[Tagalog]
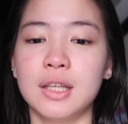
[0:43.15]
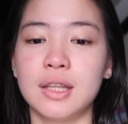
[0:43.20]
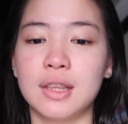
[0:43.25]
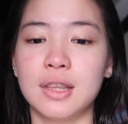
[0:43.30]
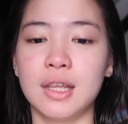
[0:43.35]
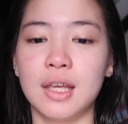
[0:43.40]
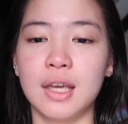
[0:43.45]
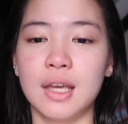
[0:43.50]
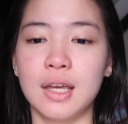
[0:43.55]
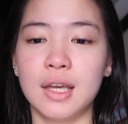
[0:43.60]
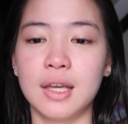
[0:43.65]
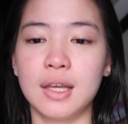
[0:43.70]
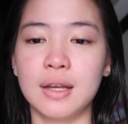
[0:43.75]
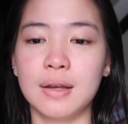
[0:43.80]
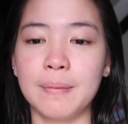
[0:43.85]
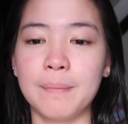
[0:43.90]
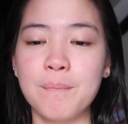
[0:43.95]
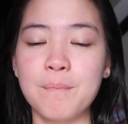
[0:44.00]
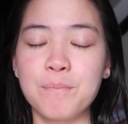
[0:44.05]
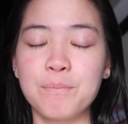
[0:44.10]

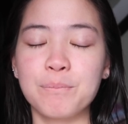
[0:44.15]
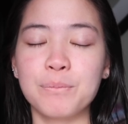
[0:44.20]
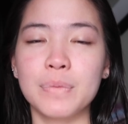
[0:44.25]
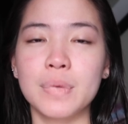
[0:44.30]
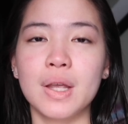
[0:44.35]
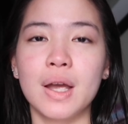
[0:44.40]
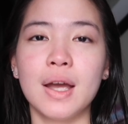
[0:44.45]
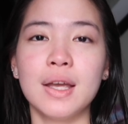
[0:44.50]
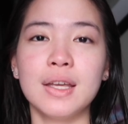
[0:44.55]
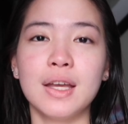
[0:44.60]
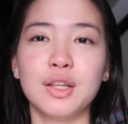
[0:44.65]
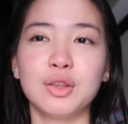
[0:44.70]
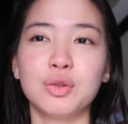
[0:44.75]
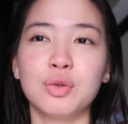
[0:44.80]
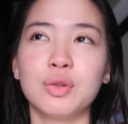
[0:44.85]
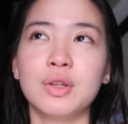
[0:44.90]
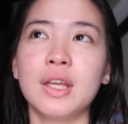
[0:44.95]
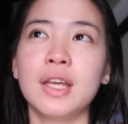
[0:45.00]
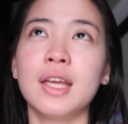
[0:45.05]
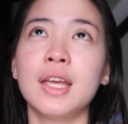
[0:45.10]
Then, ayan,
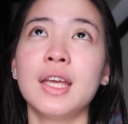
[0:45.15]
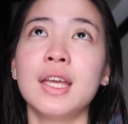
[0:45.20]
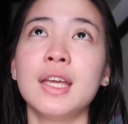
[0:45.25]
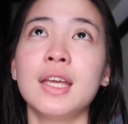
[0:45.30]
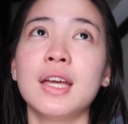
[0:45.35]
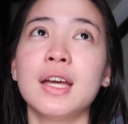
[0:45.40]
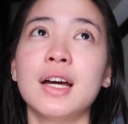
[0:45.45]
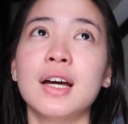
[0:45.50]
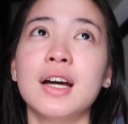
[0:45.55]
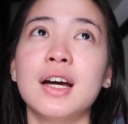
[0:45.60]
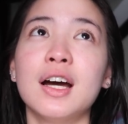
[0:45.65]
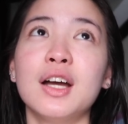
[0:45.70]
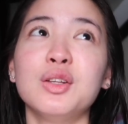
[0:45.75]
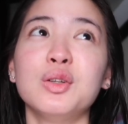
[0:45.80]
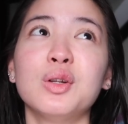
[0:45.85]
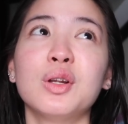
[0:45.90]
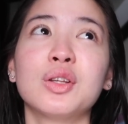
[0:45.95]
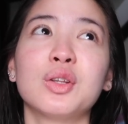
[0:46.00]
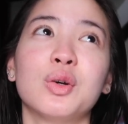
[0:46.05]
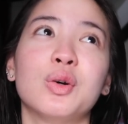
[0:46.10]
today, ano
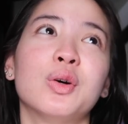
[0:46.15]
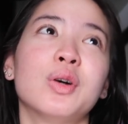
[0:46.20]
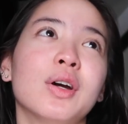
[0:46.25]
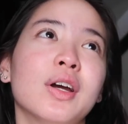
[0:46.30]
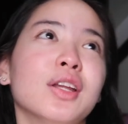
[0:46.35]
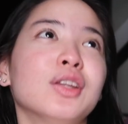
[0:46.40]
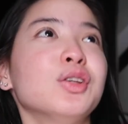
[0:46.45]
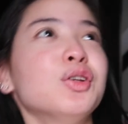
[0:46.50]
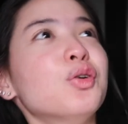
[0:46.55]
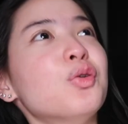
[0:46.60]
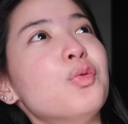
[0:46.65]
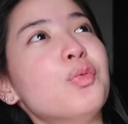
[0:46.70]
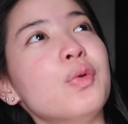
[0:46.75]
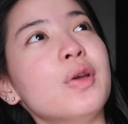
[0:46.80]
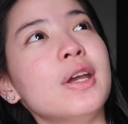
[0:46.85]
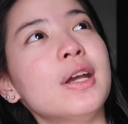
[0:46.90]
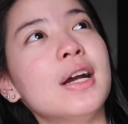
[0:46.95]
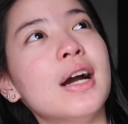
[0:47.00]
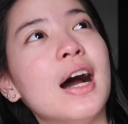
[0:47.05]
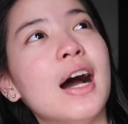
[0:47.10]
na to, ito yung
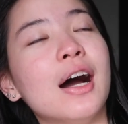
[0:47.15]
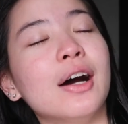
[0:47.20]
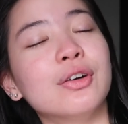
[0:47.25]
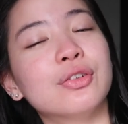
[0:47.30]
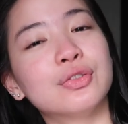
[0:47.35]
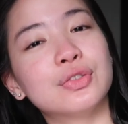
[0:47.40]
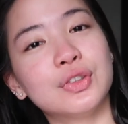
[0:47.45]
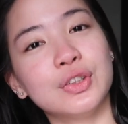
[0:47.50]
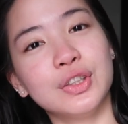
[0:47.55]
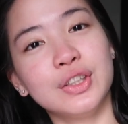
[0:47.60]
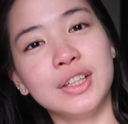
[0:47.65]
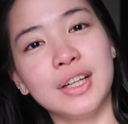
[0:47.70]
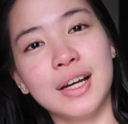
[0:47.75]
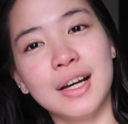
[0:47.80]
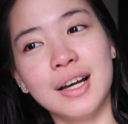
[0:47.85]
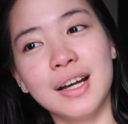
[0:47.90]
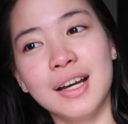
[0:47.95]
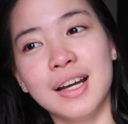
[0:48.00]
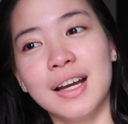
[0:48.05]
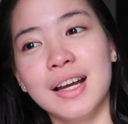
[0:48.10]
week after
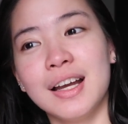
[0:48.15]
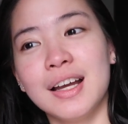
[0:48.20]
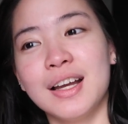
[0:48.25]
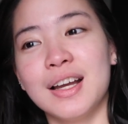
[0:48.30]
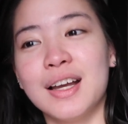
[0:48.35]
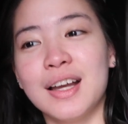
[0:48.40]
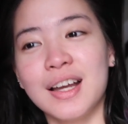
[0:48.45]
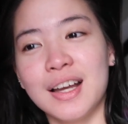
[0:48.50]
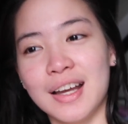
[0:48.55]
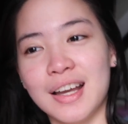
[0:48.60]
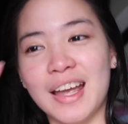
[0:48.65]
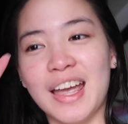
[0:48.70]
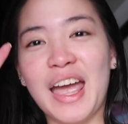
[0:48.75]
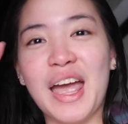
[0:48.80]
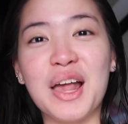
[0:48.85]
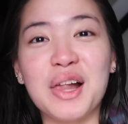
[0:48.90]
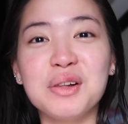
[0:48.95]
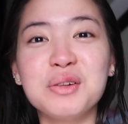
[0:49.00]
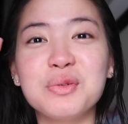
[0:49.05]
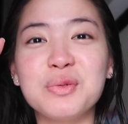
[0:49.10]
ng
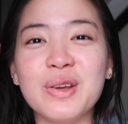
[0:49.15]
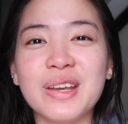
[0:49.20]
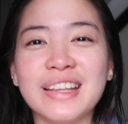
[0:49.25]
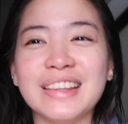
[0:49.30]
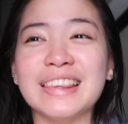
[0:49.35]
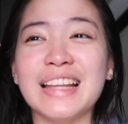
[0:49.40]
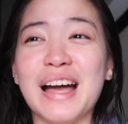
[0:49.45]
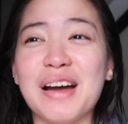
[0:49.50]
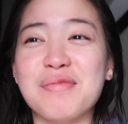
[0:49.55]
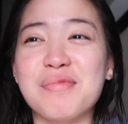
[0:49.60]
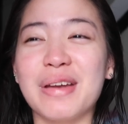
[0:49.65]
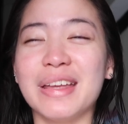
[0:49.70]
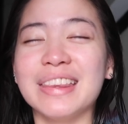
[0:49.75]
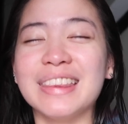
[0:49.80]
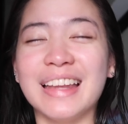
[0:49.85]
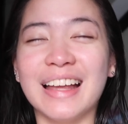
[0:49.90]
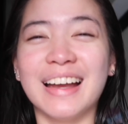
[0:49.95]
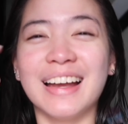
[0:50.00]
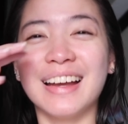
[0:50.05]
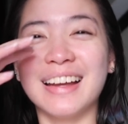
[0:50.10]
Hell Week
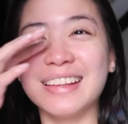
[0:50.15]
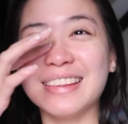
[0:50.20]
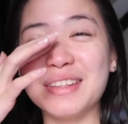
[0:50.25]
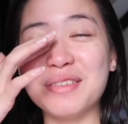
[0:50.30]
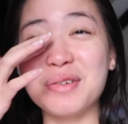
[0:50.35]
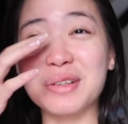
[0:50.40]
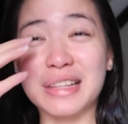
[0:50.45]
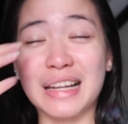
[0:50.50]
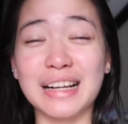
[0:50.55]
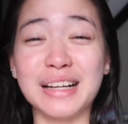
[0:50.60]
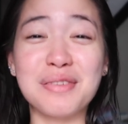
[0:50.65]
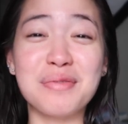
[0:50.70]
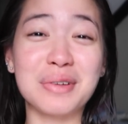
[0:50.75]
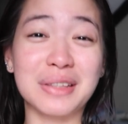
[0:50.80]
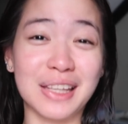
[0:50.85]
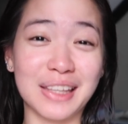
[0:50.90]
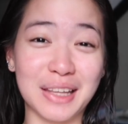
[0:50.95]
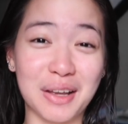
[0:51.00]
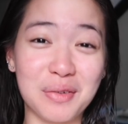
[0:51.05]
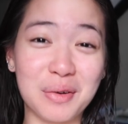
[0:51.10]
namin na hindi mo talaga
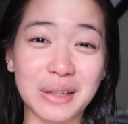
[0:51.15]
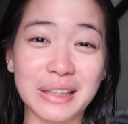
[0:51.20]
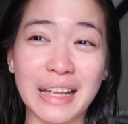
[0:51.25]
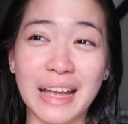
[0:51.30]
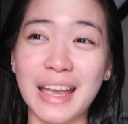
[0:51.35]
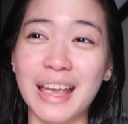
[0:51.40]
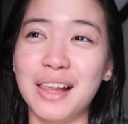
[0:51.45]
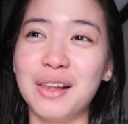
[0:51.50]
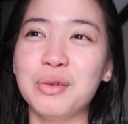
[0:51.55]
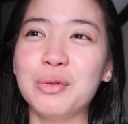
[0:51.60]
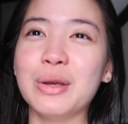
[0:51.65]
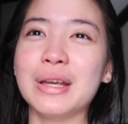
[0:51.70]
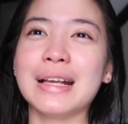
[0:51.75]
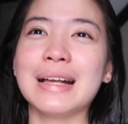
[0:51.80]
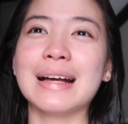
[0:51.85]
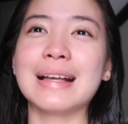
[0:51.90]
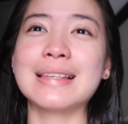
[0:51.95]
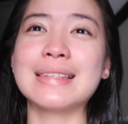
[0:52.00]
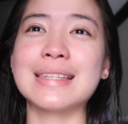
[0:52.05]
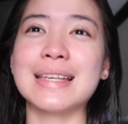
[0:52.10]
matatawag na Hell Week
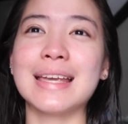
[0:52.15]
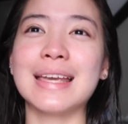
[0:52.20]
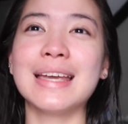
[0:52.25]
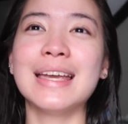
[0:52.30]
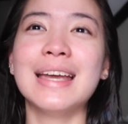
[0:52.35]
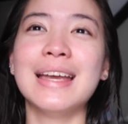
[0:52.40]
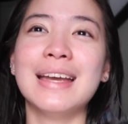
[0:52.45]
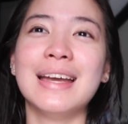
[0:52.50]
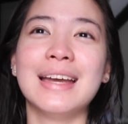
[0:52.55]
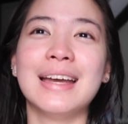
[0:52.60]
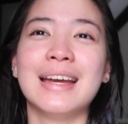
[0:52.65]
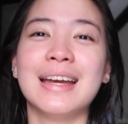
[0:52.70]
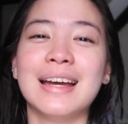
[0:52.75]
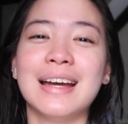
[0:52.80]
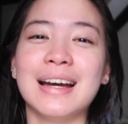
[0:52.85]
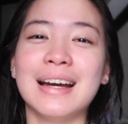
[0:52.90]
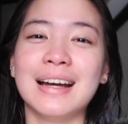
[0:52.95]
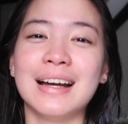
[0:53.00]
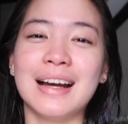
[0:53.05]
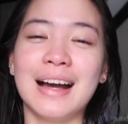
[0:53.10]
kasi
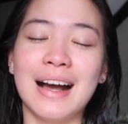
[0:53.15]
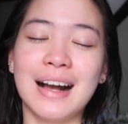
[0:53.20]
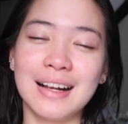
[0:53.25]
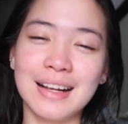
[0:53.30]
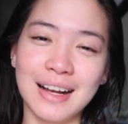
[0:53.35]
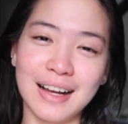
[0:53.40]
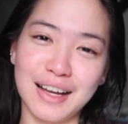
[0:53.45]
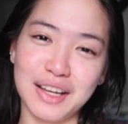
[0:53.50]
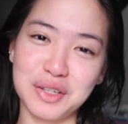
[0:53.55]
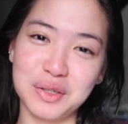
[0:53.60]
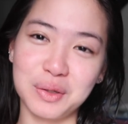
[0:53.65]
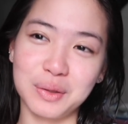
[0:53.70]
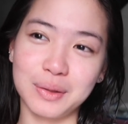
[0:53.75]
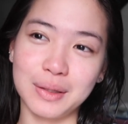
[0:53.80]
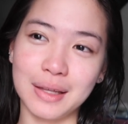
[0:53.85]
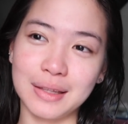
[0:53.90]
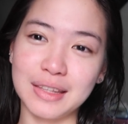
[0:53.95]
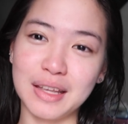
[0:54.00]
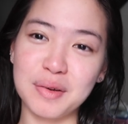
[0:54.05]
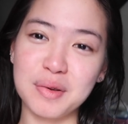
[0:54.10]
hanggang
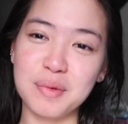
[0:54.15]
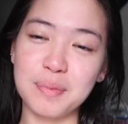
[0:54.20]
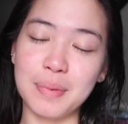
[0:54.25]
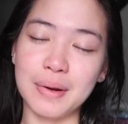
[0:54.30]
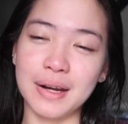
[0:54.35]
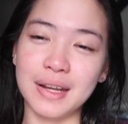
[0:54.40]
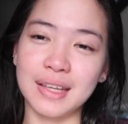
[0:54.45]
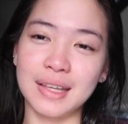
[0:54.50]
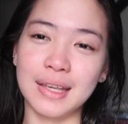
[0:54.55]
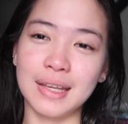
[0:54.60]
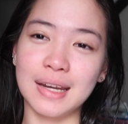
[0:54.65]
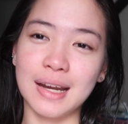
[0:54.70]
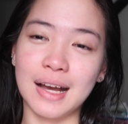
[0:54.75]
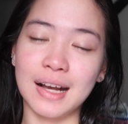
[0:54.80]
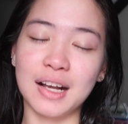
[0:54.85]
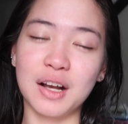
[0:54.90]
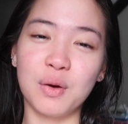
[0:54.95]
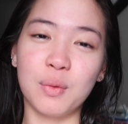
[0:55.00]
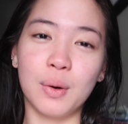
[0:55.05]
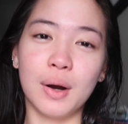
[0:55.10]
ngayon, ang dami pa rin
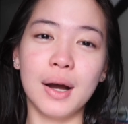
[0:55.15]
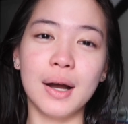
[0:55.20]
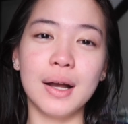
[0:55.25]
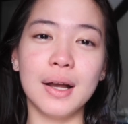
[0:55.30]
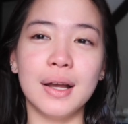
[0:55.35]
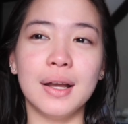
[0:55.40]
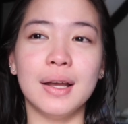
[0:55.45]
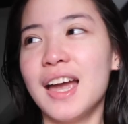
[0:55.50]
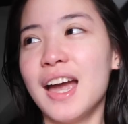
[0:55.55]
ginagawa.